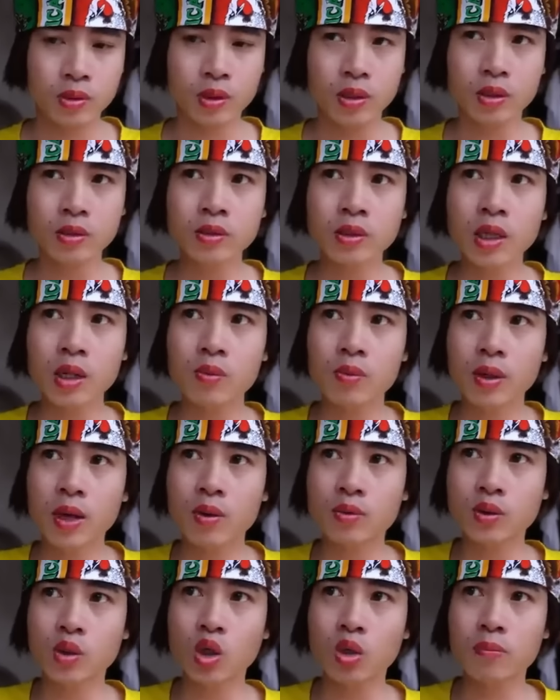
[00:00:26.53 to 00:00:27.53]
Lớn tổng
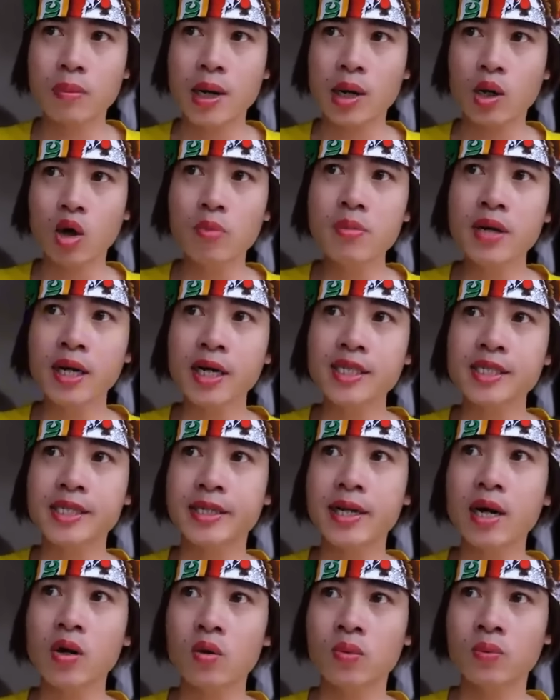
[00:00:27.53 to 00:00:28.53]
ngồng rồi mà có biết cái gì
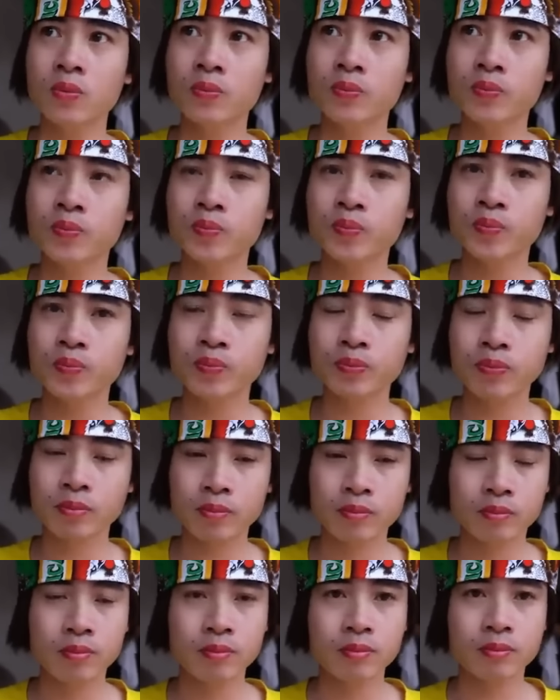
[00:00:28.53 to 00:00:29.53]
đâu
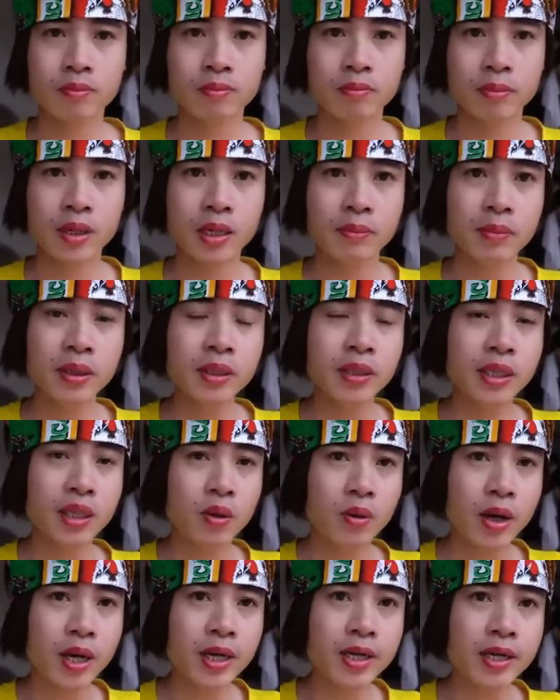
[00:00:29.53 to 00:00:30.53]
Mẹ biết
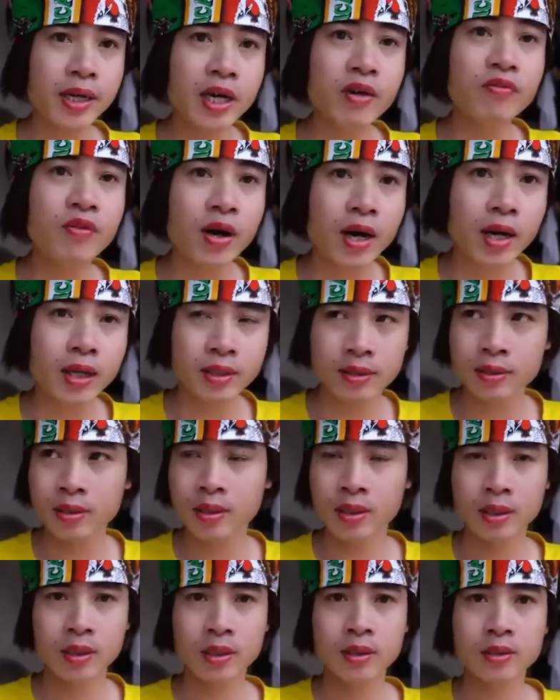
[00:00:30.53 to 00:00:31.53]
điều hay lẽ phải
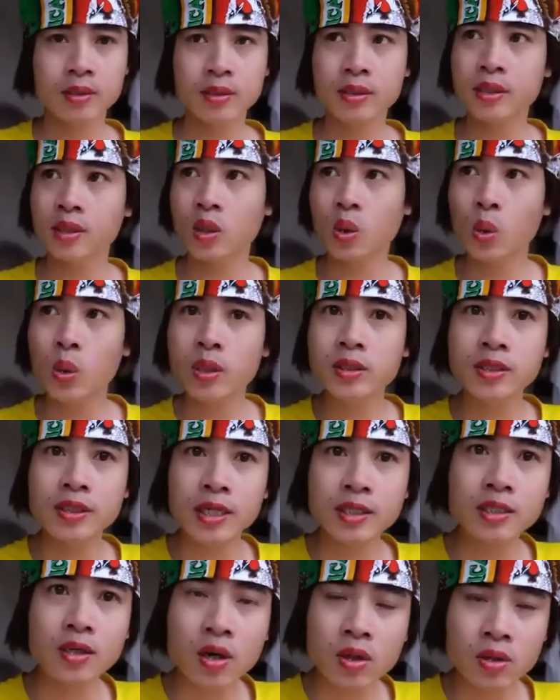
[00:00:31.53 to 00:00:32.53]
Chỉ khuyên
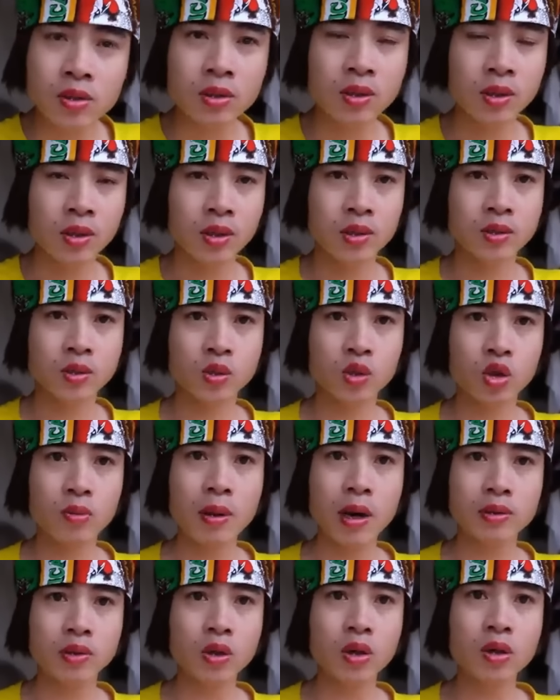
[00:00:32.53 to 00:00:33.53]
dân nó Rồi
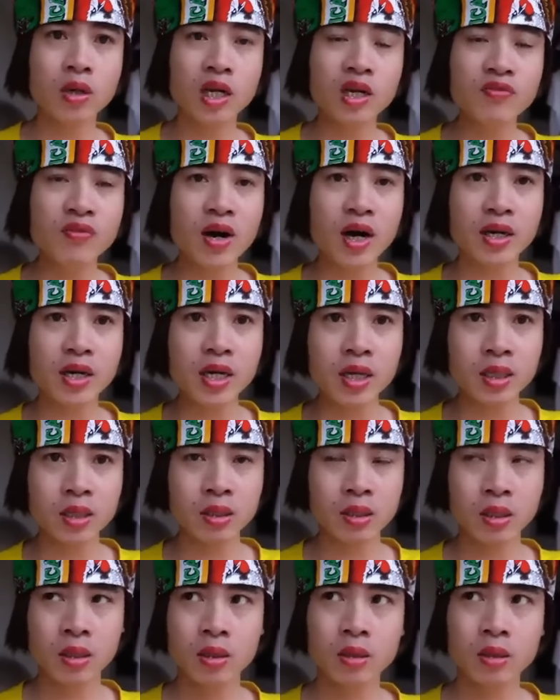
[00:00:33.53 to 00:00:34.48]
bảo nó lấy vợ đi